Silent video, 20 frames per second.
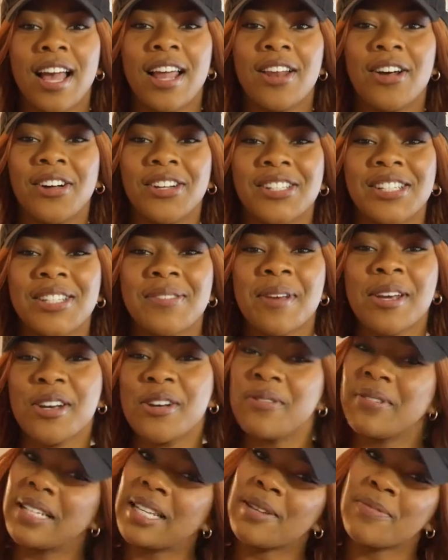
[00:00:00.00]
Alors j'espère
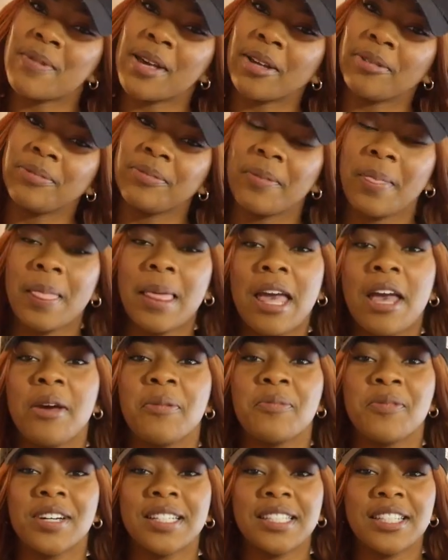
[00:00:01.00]
que vous allez bien.
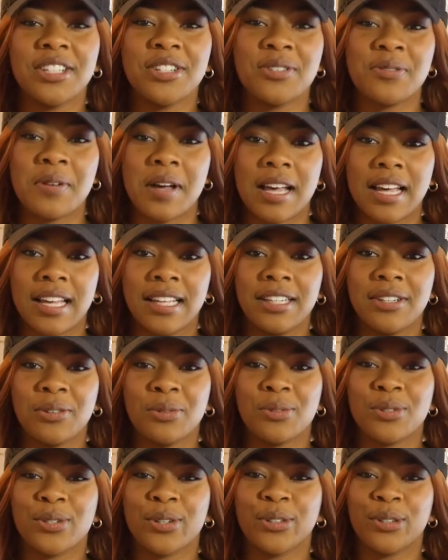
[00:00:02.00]
Moi c'est Joanne,
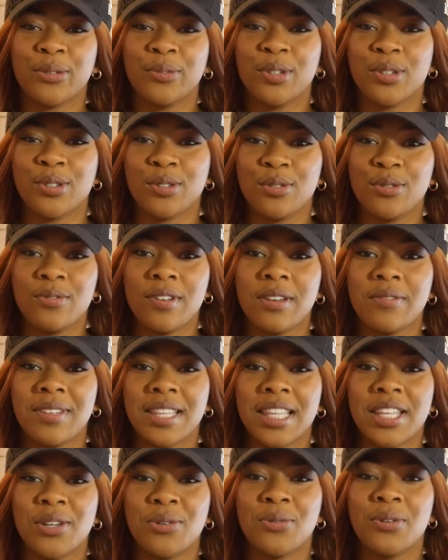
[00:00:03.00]
on se retrouve dans une nouvelle
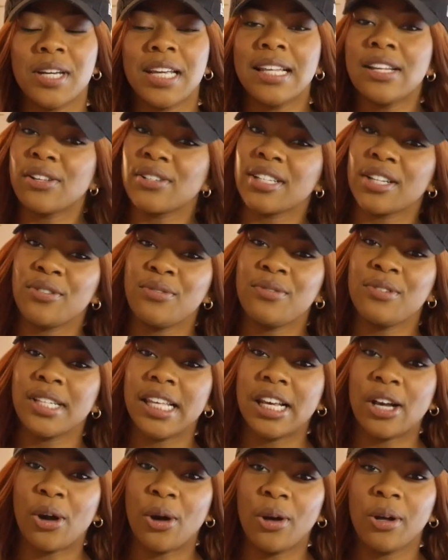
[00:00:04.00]
vidéo et dans un nouveau
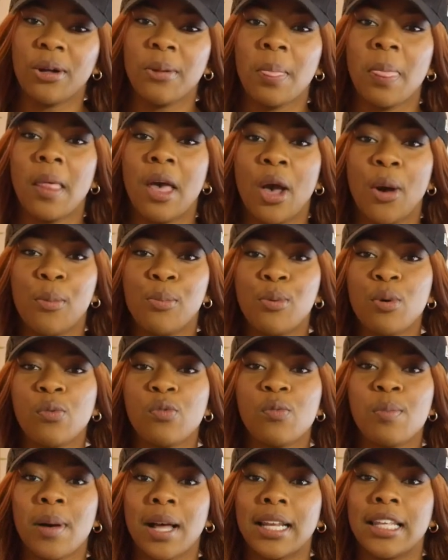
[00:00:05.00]
décor pour
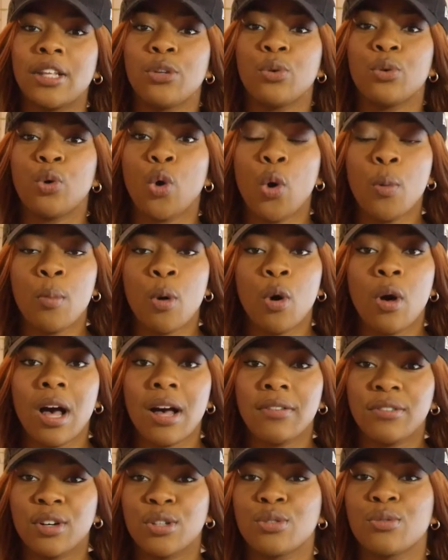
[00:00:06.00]
vous parler de comment
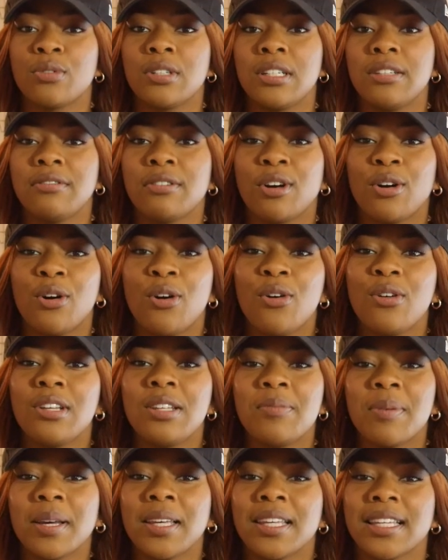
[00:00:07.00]
avoir son livre en
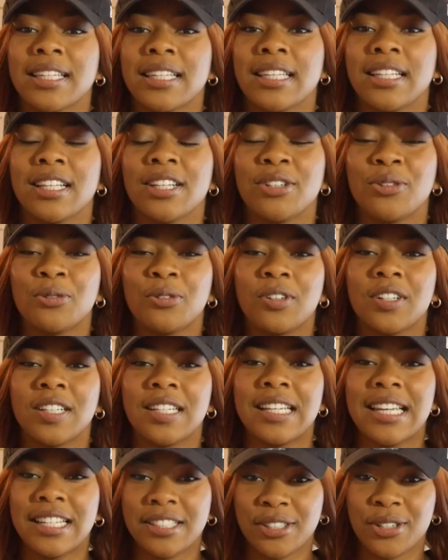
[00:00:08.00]
librairie. Donc
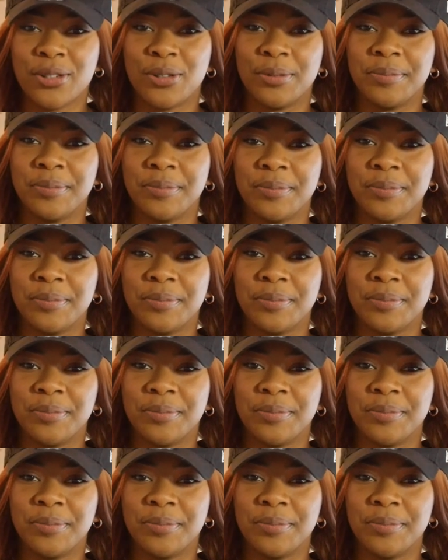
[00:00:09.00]
let's go